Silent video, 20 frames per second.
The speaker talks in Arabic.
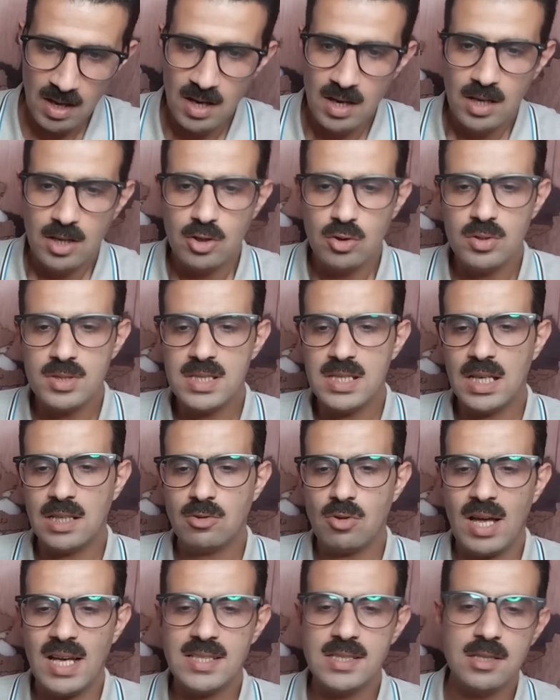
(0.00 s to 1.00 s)
روسيا
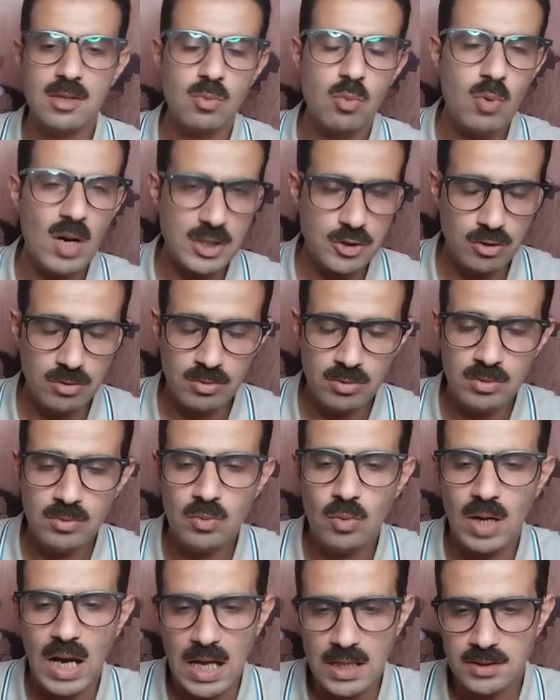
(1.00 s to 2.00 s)
تحذر واشنطن
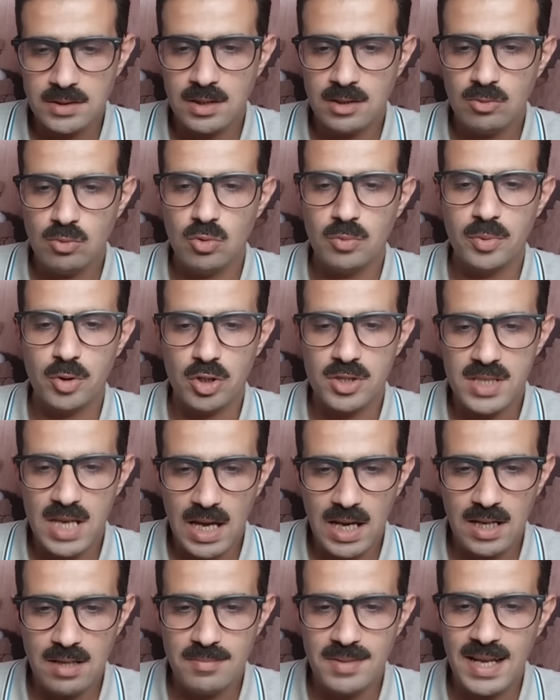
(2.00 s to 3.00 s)
ولندن
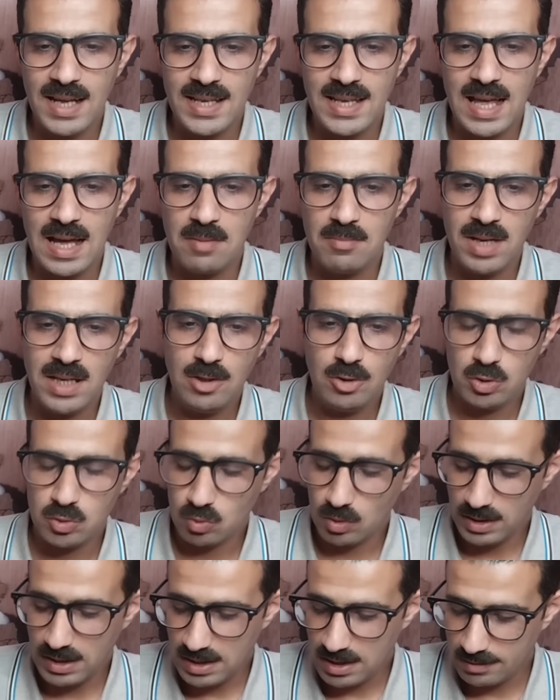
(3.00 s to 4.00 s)
وبروكسل من اي اعمال
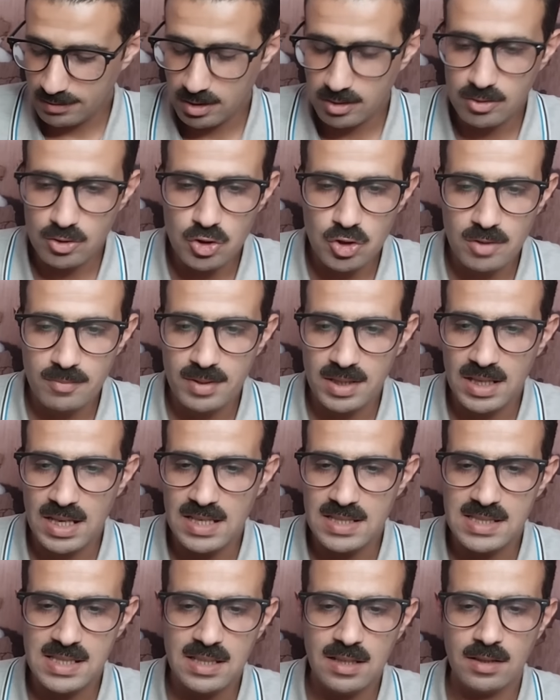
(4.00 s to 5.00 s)
عدوانيه ضد شبه
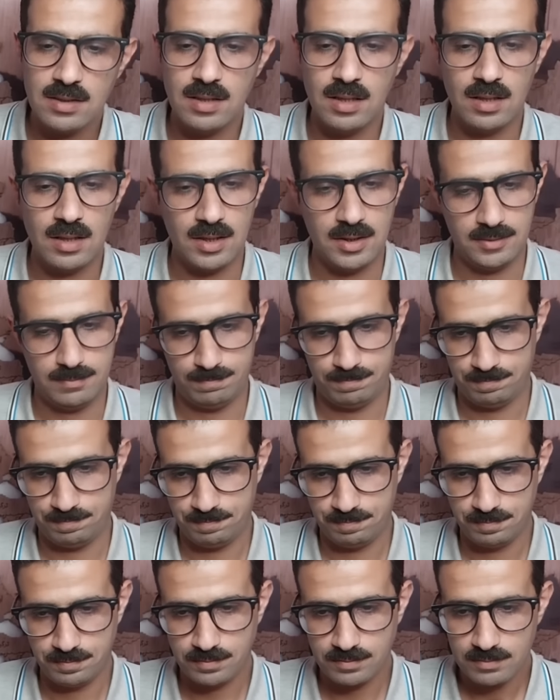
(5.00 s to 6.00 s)
جزيره القرم
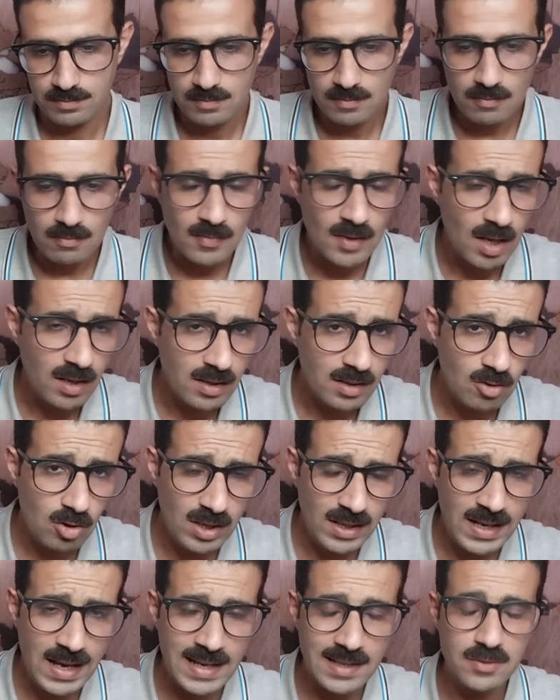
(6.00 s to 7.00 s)

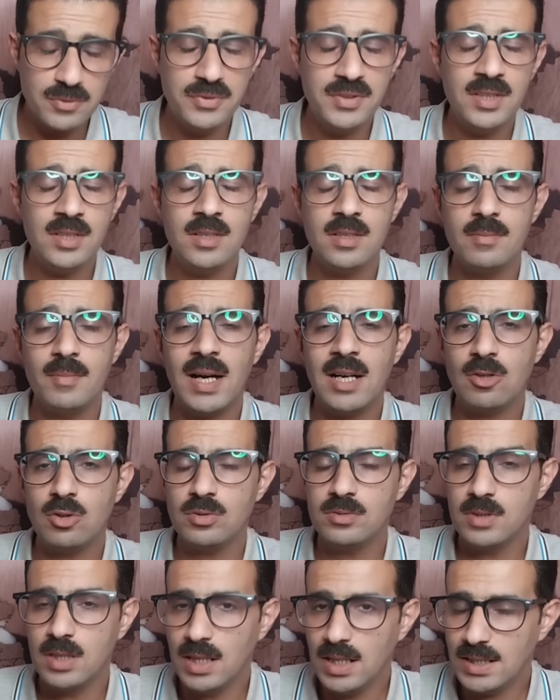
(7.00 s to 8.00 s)
كلنا عارفين ان ماكرون
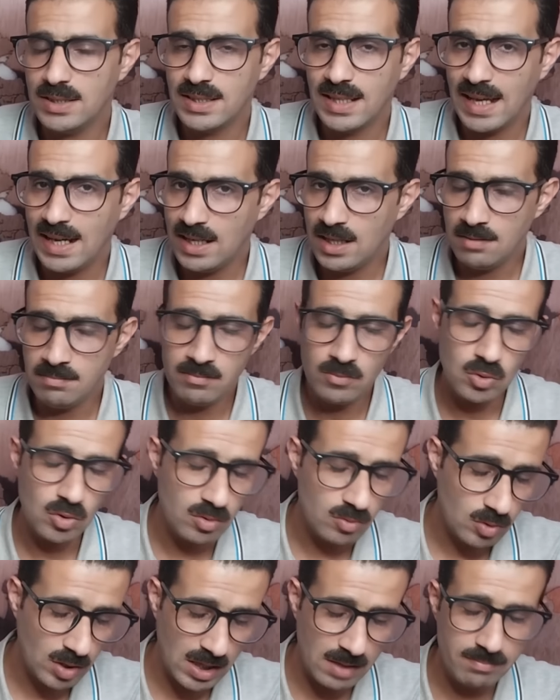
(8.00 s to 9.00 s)
طلع اتكلم
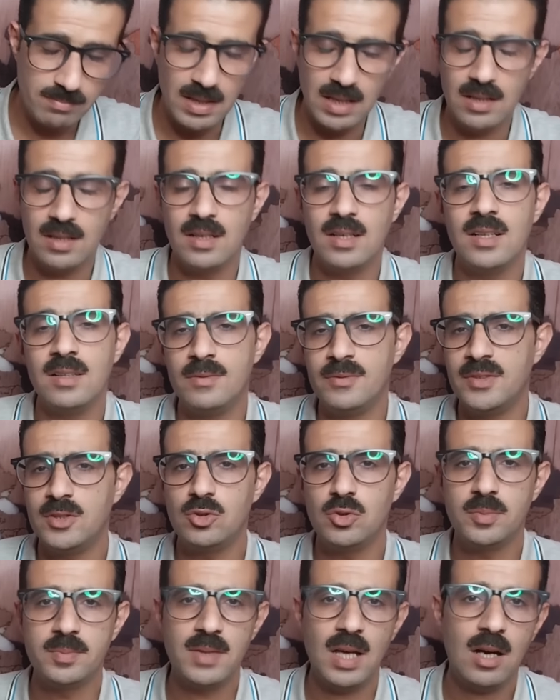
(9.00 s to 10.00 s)
وجبنا
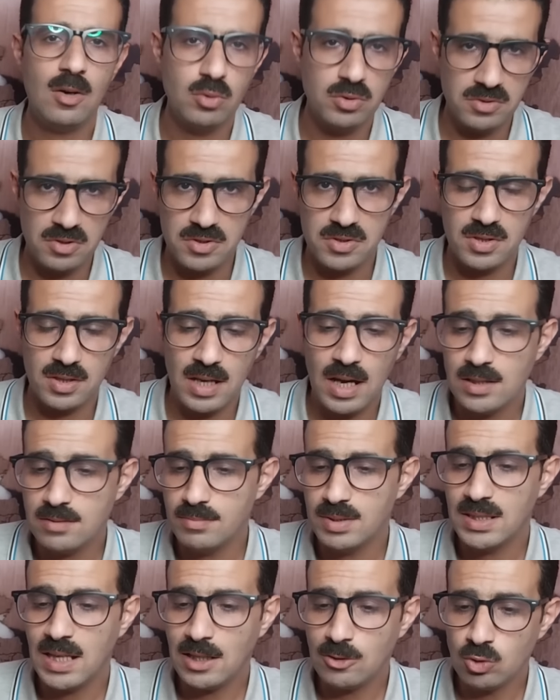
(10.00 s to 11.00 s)
الفيديو بتاعه والتصريحات
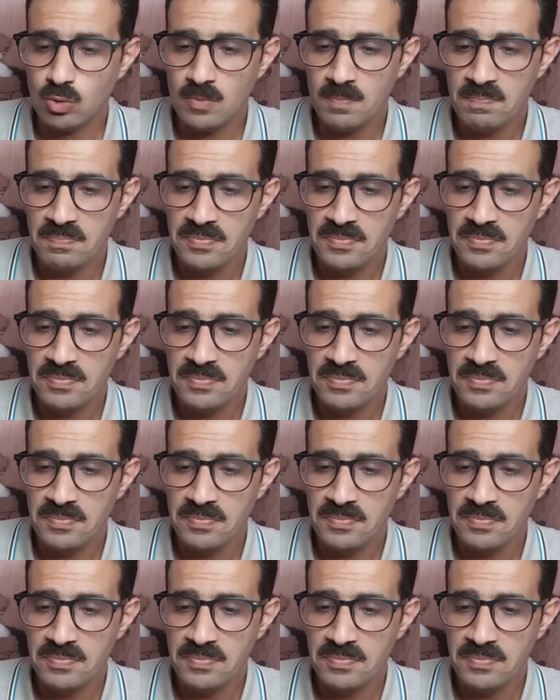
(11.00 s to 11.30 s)
بتاعته